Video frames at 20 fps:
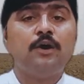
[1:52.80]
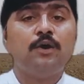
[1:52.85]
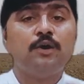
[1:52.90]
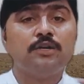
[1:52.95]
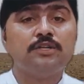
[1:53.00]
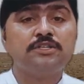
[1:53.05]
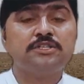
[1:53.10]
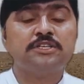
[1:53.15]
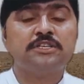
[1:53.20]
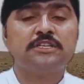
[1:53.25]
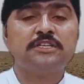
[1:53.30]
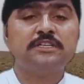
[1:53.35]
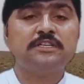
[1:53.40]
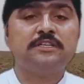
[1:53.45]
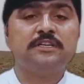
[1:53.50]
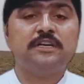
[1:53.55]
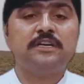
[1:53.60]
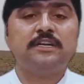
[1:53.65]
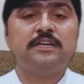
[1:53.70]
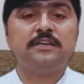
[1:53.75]
और चिकनी
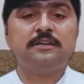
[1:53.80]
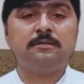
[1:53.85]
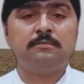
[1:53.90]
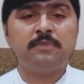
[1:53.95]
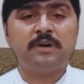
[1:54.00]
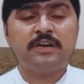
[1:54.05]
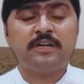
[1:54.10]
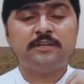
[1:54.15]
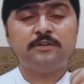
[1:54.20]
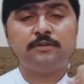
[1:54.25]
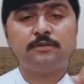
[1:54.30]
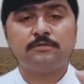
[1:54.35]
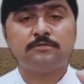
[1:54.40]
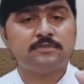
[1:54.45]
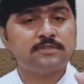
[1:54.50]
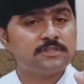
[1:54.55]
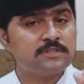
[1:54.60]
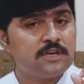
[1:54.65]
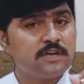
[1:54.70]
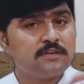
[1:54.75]
यानी कि हमारी जो
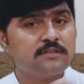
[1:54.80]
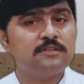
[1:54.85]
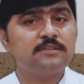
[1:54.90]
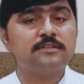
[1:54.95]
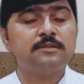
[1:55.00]
सख्त